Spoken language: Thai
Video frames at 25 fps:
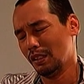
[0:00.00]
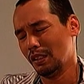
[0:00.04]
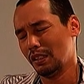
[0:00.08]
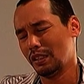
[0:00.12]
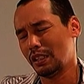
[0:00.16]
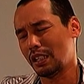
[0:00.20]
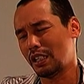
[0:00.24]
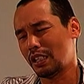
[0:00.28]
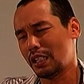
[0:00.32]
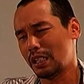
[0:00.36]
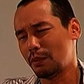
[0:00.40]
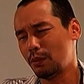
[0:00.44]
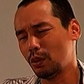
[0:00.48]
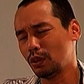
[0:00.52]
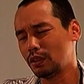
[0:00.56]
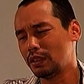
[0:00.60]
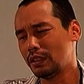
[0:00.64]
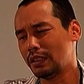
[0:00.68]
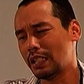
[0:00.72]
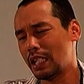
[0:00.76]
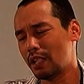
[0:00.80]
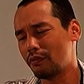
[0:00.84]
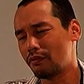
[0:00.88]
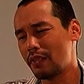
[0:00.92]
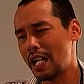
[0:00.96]
เรากำลังพูดถึง
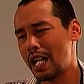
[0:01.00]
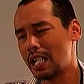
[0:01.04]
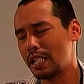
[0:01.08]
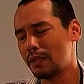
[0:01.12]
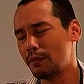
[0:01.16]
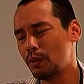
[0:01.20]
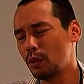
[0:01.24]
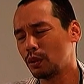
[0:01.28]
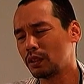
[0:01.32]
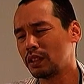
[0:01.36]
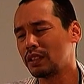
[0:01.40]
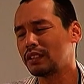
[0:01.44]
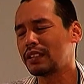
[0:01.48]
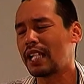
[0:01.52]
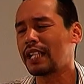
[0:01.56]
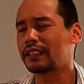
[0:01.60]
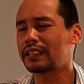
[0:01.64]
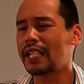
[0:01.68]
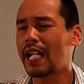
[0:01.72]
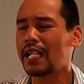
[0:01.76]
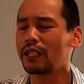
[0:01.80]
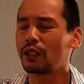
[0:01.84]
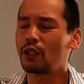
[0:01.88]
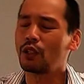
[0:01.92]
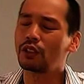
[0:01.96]
นางฟ้าเราพูดถึงซา
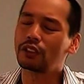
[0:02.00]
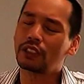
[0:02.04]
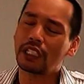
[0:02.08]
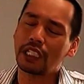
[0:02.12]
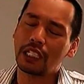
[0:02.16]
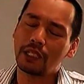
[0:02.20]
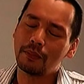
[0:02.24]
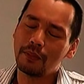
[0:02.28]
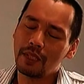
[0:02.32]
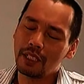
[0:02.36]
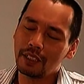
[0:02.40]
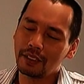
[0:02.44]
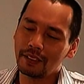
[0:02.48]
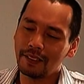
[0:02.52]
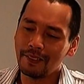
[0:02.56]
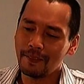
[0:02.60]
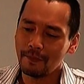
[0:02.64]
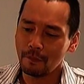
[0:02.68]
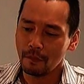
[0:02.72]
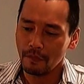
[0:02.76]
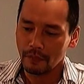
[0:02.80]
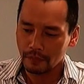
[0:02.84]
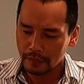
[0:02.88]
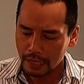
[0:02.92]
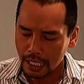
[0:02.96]
ตานโกตีมั่ง
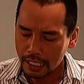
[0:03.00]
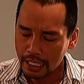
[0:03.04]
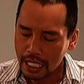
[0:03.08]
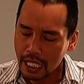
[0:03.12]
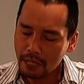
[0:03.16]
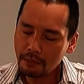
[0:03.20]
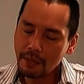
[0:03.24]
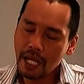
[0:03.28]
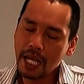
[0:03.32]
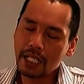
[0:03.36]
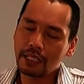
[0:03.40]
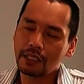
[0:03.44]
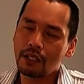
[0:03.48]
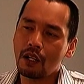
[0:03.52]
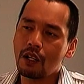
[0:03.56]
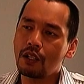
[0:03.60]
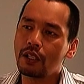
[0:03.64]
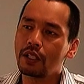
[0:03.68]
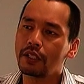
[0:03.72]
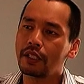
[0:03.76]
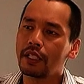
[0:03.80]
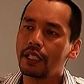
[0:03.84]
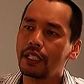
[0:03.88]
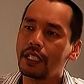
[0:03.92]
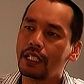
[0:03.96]
น่ารักมากน้องค
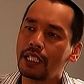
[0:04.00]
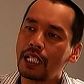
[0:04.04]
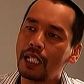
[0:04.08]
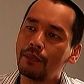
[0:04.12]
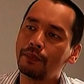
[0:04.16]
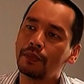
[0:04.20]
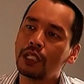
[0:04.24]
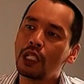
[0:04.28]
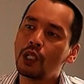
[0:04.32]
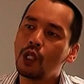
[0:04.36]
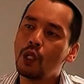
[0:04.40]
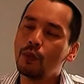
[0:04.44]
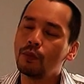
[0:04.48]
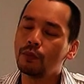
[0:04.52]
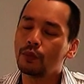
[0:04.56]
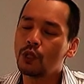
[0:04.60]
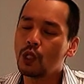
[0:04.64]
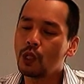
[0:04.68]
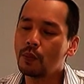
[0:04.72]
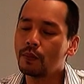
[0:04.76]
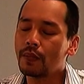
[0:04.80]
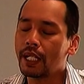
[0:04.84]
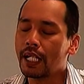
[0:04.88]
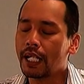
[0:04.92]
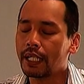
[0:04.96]
นนี้นะครับได้ร่วมได้
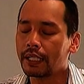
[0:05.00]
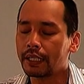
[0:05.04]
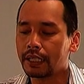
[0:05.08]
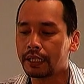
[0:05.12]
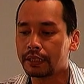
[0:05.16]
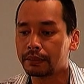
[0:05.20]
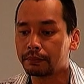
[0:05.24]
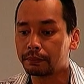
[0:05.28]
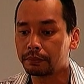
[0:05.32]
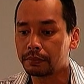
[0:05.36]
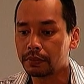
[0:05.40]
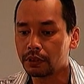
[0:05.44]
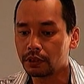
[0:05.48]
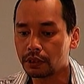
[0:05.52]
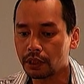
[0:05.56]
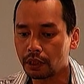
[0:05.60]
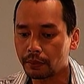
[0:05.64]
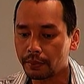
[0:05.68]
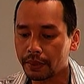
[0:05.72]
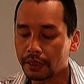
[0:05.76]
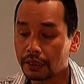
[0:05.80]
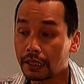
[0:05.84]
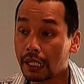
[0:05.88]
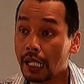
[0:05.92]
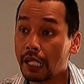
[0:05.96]
ร่วมงานกันรู้สึก
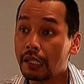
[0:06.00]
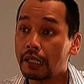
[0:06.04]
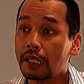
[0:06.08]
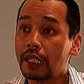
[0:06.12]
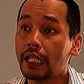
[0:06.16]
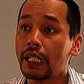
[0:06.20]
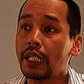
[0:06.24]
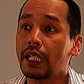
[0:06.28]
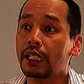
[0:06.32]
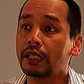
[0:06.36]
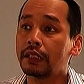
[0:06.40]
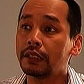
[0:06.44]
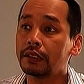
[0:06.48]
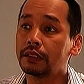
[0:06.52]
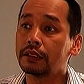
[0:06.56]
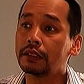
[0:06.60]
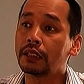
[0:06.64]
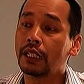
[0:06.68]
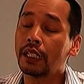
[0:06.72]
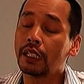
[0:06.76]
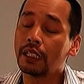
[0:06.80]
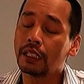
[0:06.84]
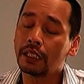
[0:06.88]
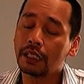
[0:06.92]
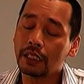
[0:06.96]
เป็นครั้งแรก
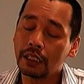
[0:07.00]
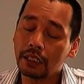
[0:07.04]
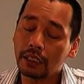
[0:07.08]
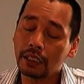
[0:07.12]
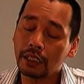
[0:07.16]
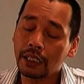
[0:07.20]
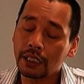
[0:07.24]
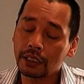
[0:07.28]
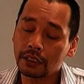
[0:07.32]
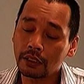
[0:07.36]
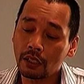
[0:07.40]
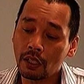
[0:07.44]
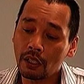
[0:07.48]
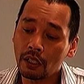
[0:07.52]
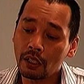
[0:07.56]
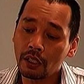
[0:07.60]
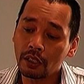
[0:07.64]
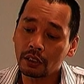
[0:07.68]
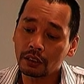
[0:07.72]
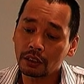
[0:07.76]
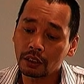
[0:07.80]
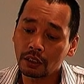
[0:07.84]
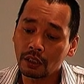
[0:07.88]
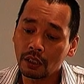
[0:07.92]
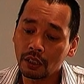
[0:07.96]
ในในจอ
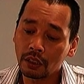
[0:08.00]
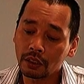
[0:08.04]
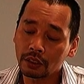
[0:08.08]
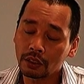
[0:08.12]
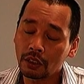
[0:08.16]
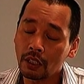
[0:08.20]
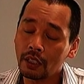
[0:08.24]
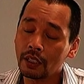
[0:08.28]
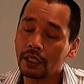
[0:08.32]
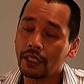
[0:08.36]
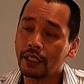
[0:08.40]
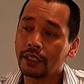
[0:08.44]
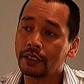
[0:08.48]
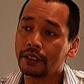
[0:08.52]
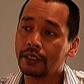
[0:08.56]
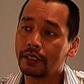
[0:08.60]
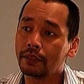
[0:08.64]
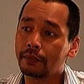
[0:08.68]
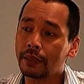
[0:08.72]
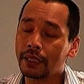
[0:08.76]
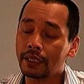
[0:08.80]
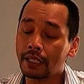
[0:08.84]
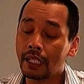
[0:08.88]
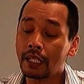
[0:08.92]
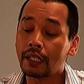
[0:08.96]
จอจอเงินนะ
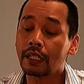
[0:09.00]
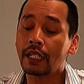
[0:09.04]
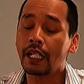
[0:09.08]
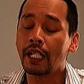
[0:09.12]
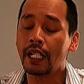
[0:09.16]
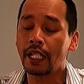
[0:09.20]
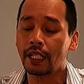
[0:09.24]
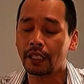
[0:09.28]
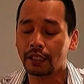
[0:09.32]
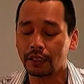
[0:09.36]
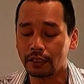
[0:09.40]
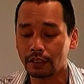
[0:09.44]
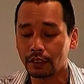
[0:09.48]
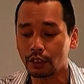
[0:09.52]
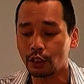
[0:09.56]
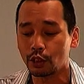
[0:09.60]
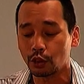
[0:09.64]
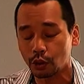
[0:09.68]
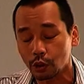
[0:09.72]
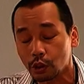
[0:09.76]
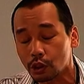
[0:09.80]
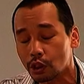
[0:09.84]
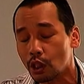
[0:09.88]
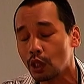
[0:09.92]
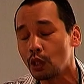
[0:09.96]
เป็นครั้งแรก
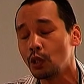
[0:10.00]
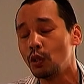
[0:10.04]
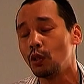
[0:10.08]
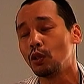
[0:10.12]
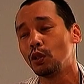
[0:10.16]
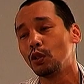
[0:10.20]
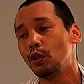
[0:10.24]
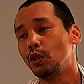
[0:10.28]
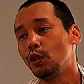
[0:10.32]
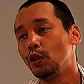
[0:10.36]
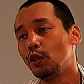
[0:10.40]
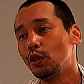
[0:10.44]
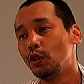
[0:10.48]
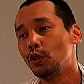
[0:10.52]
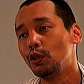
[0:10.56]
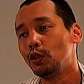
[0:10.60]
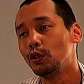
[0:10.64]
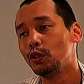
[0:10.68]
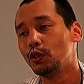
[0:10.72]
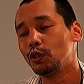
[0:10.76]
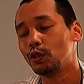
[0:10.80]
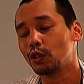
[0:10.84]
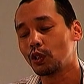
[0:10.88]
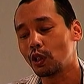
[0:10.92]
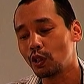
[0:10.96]
สนุก
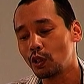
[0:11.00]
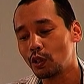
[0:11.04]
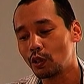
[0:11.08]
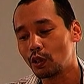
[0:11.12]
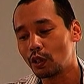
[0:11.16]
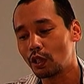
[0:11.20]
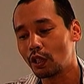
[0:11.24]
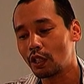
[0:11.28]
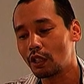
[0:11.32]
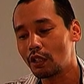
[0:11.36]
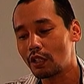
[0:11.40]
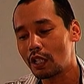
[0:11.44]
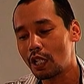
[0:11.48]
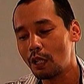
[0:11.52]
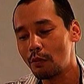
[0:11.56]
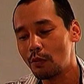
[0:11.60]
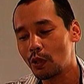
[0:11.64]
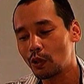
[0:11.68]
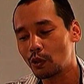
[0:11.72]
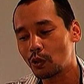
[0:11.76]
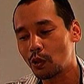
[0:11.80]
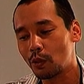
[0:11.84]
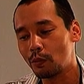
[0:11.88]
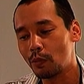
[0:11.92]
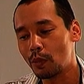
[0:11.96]
สนุกแล้วก็เขามา
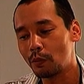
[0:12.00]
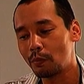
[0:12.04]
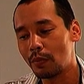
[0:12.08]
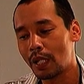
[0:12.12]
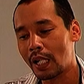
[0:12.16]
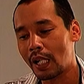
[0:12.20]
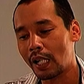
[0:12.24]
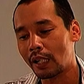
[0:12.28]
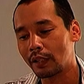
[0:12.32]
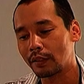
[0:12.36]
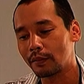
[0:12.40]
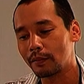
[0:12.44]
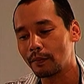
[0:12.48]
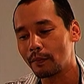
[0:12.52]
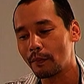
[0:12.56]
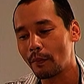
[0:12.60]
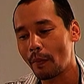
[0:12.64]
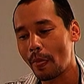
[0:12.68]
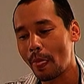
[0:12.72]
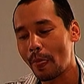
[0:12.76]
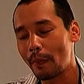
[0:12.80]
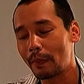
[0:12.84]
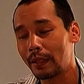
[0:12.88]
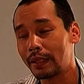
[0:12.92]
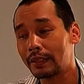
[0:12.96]
สวมบทบาท
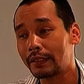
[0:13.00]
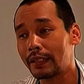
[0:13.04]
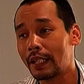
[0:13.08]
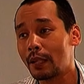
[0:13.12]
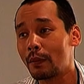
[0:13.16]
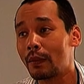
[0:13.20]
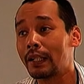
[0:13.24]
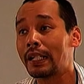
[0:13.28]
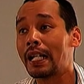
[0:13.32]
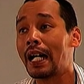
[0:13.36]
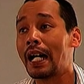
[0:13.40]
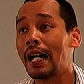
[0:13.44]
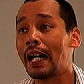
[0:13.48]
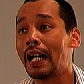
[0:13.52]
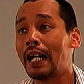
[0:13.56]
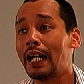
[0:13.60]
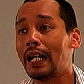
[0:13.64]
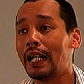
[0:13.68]
เป็นเทวดา